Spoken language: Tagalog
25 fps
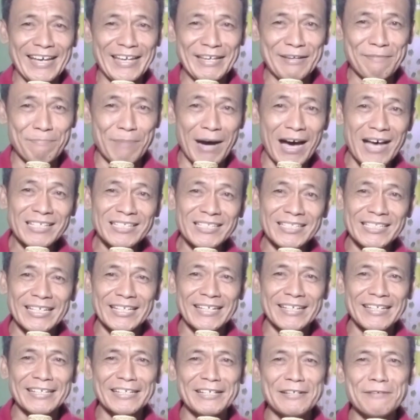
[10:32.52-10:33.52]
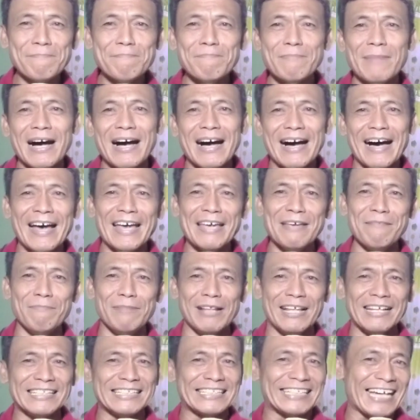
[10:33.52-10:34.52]
Kay basig mahay
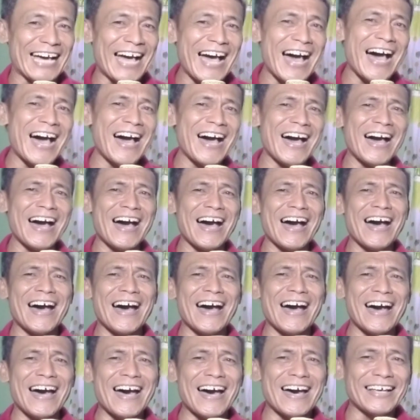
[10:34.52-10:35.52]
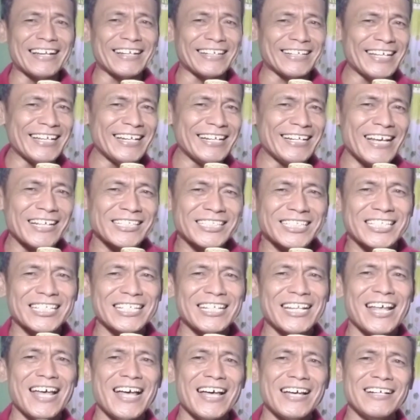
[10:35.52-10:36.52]
blood ka Relax
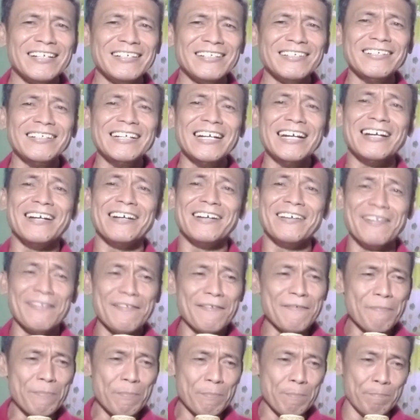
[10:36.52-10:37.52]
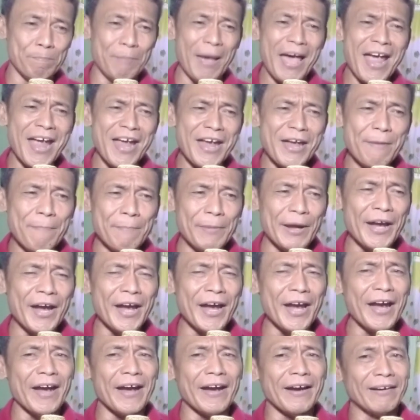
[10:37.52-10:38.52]
lang
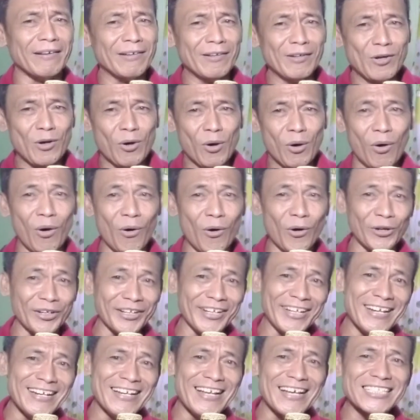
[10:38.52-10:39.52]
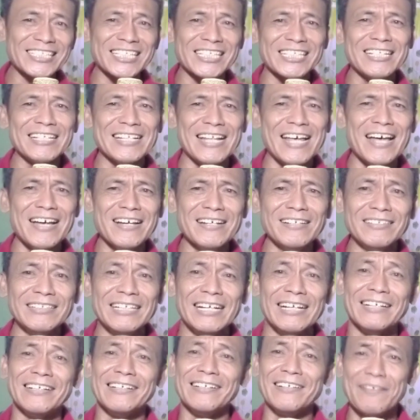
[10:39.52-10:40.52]
Baby O oh, relax lang
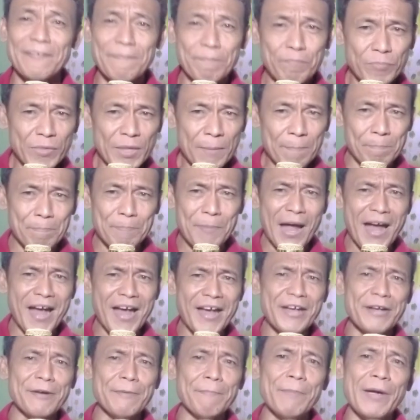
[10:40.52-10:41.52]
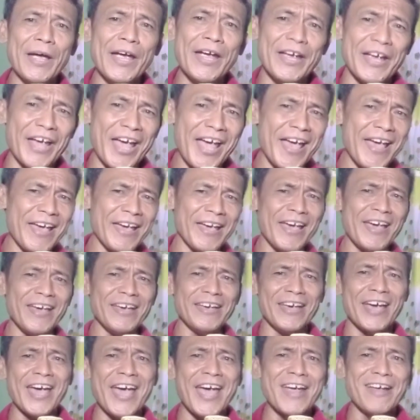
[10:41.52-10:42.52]
Baby Hey
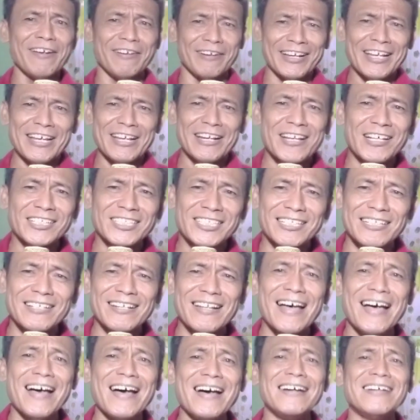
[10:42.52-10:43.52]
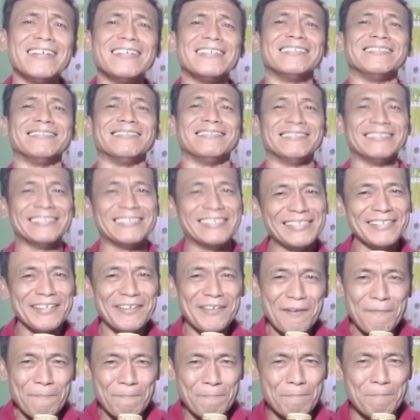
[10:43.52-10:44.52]
hey hey Relax lang
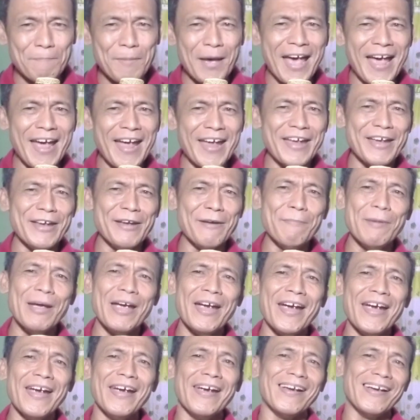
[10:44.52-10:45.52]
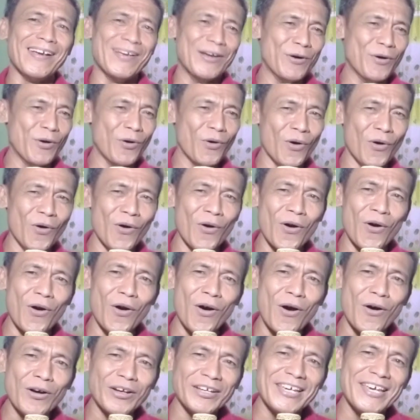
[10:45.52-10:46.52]
Baby O
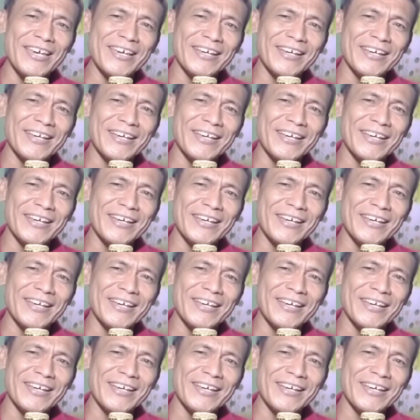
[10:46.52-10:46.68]
oh,